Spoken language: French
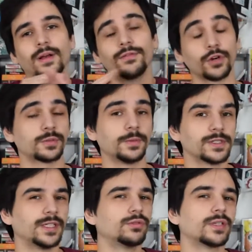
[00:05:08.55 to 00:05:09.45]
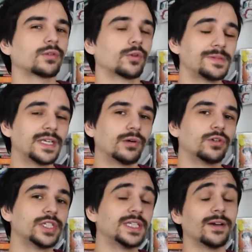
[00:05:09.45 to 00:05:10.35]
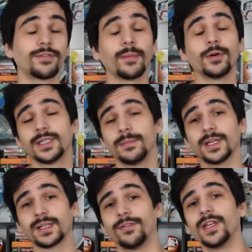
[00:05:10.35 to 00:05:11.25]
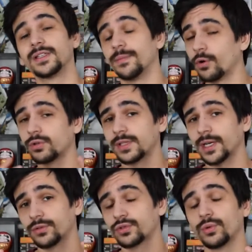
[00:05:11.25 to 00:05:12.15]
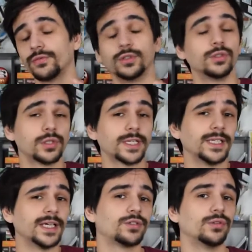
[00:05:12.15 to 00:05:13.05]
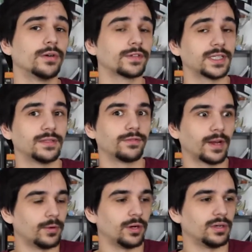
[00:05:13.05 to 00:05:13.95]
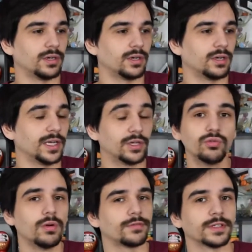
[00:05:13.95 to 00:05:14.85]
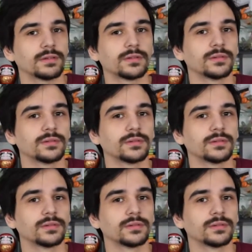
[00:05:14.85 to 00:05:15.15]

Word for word: Franchement, c'est tout un truc psychologique qui a vraiment été bien travaillé. C'est pour ça que je trouve que Nozokiana est une œuvre qui vraiment euh, est cool en fait.